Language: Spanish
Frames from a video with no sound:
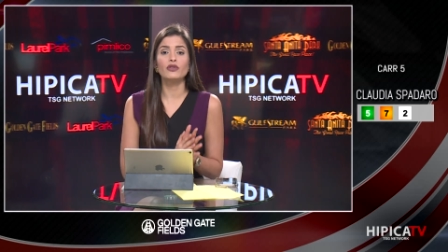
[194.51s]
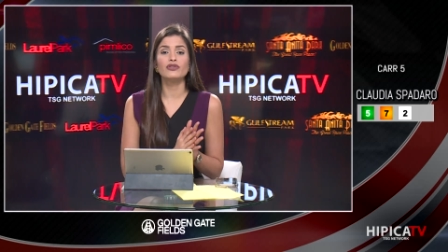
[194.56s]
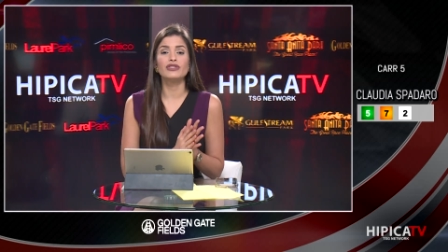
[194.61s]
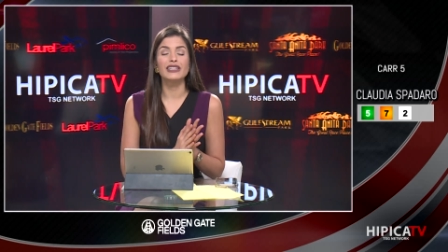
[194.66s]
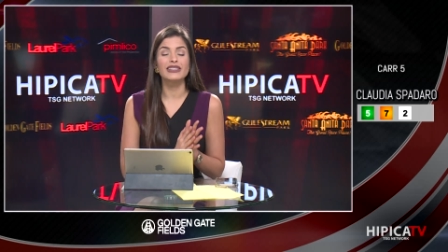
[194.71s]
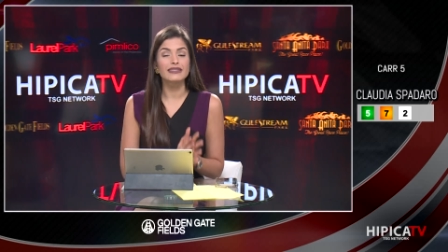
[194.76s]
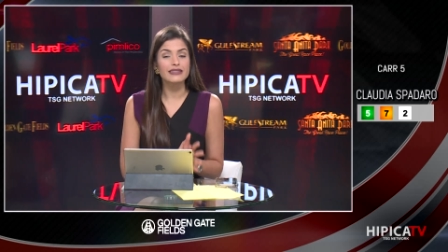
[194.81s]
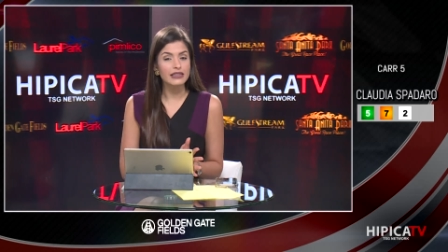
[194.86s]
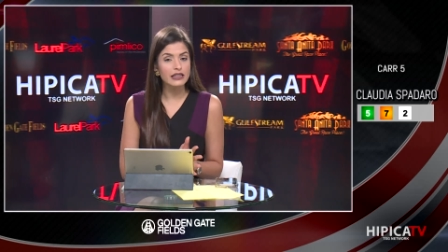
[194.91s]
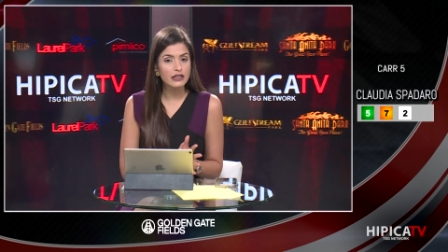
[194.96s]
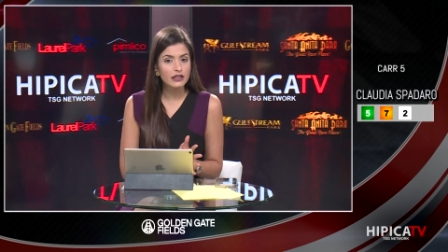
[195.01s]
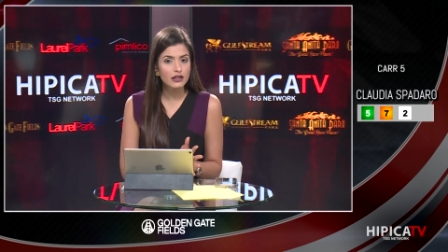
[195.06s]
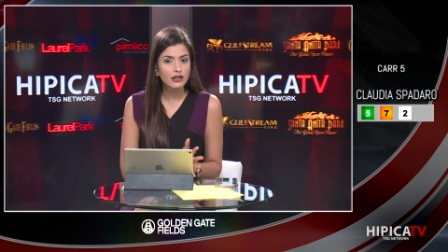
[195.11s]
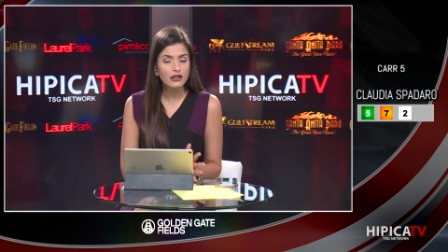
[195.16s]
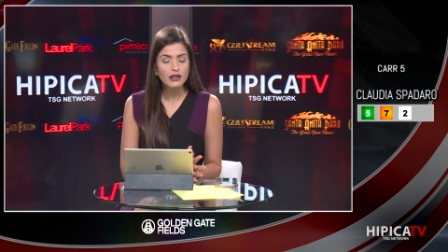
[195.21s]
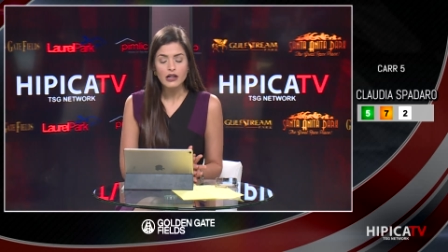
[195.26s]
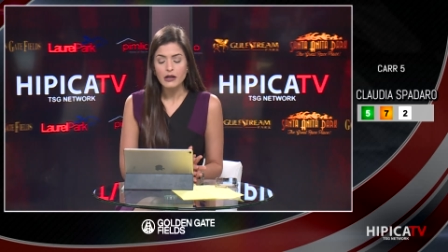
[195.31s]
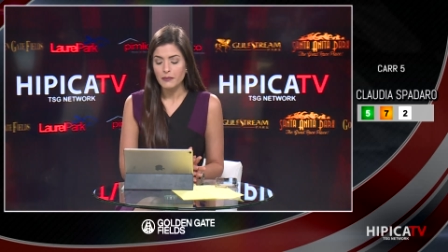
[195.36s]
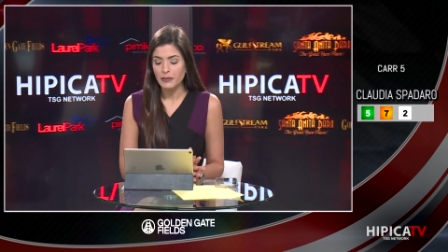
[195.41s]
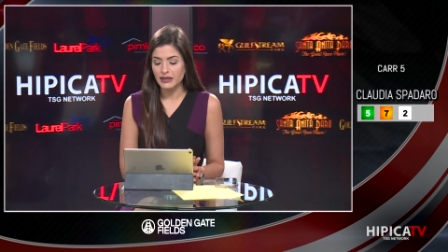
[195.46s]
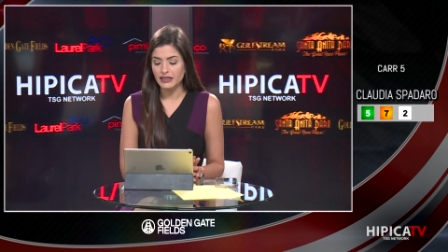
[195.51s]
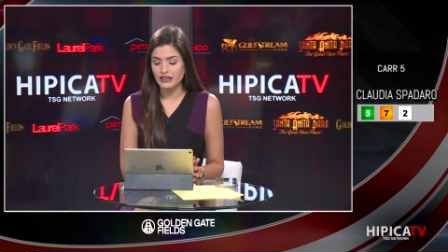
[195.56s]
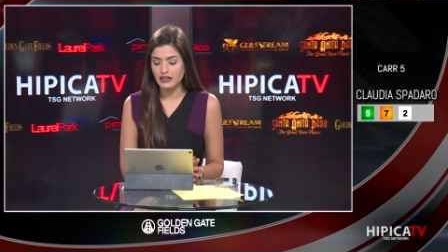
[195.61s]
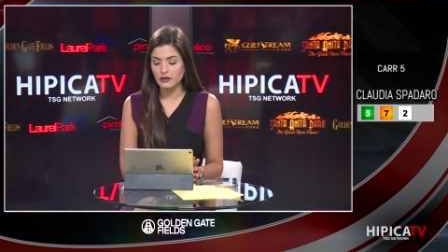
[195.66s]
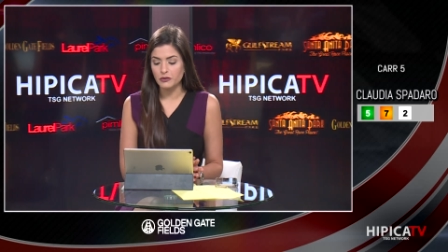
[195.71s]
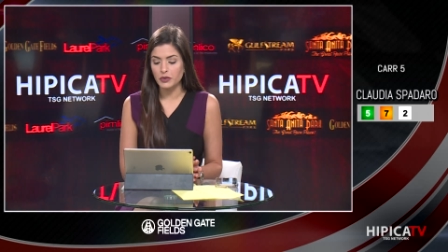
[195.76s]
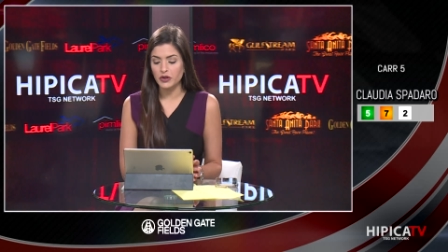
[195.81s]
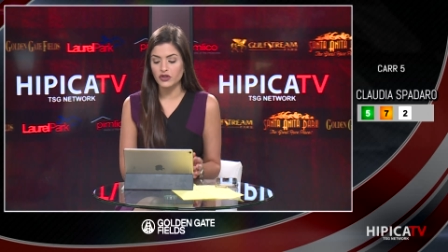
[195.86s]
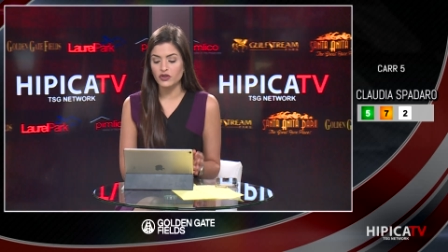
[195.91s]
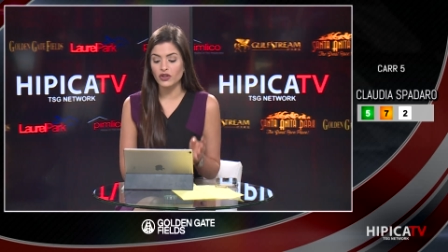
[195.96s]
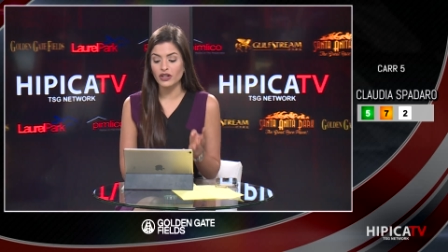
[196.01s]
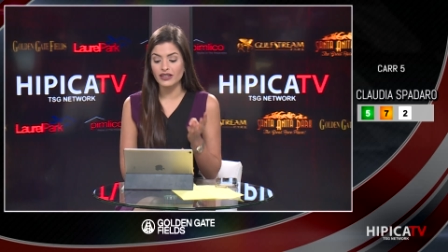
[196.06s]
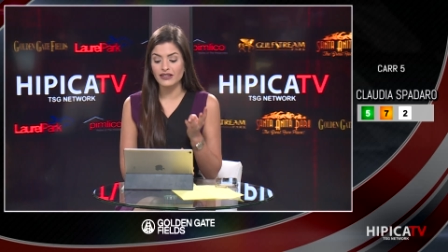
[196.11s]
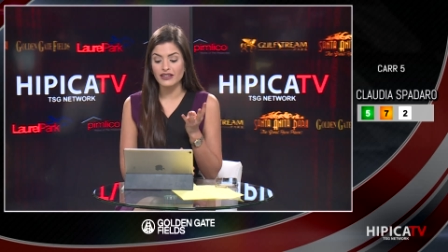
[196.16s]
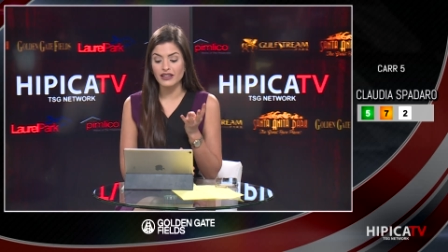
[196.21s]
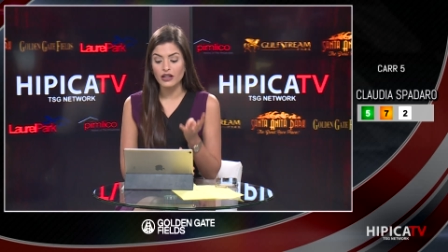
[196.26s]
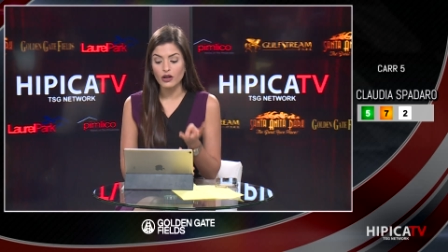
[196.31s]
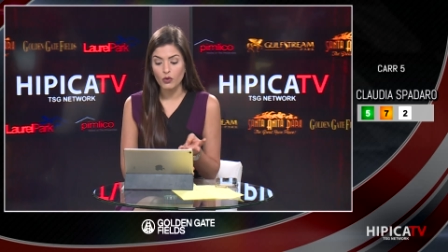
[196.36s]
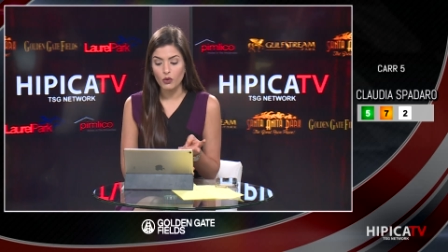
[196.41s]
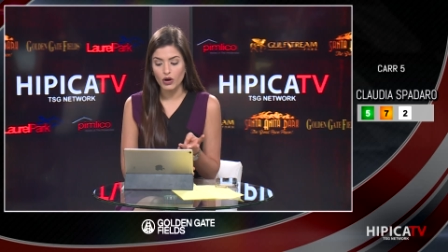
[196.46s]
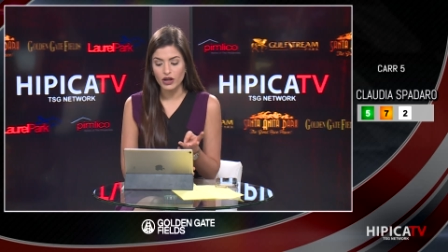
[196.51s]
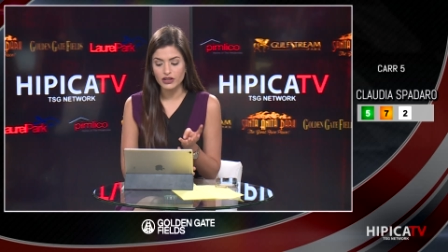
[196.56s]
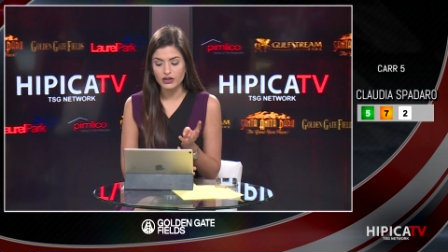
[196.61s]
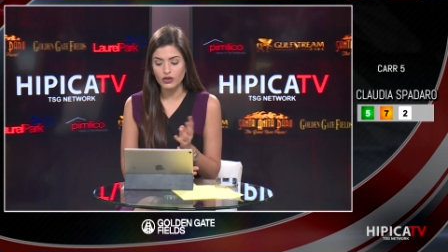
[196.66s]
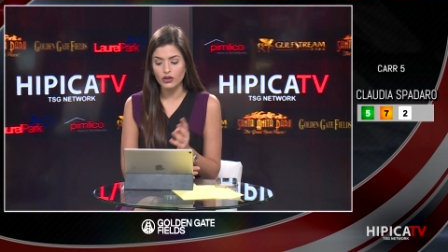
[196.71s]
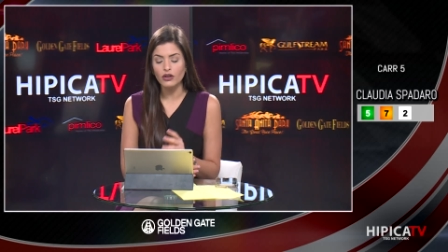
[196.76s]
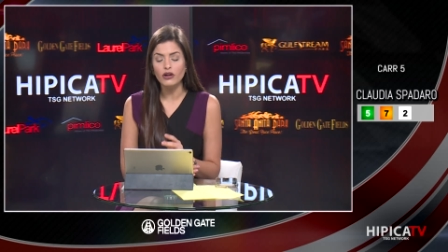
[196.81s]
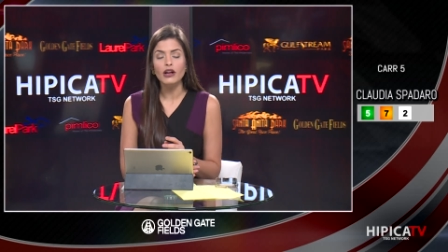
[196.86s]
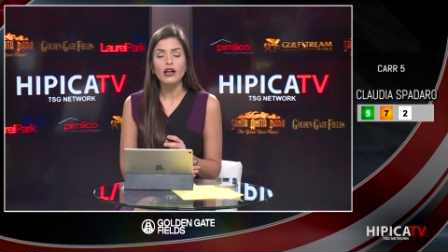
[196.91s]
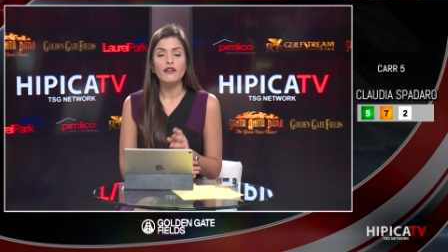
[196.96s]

De cinco participaciones tiene cuatro